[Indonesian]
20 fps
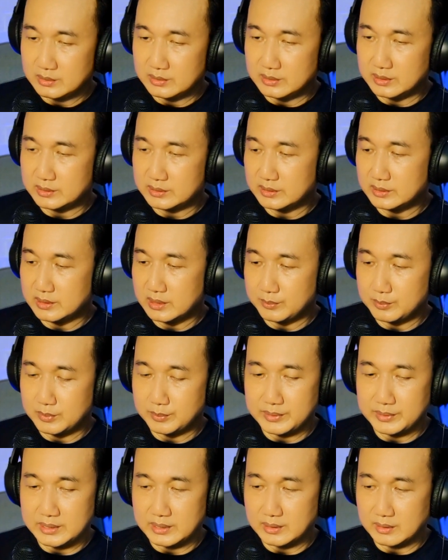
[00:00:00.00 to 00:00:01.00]
dia tidak
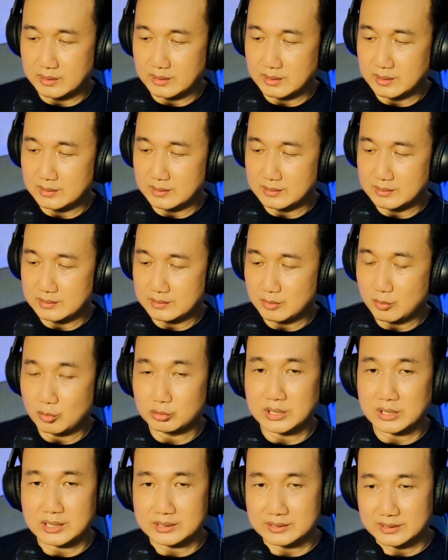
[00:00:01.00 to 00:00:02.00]
memikirkan
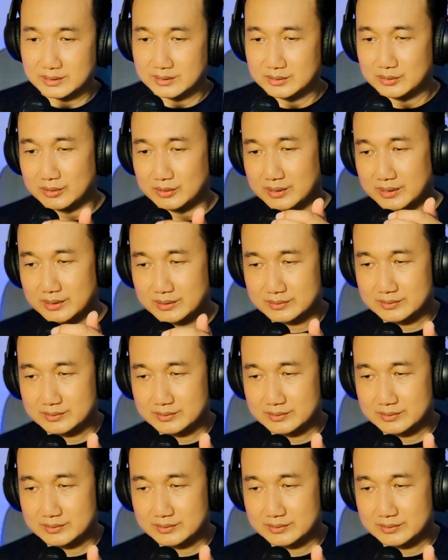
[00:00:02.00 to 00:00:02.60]
kotaknya gitu ya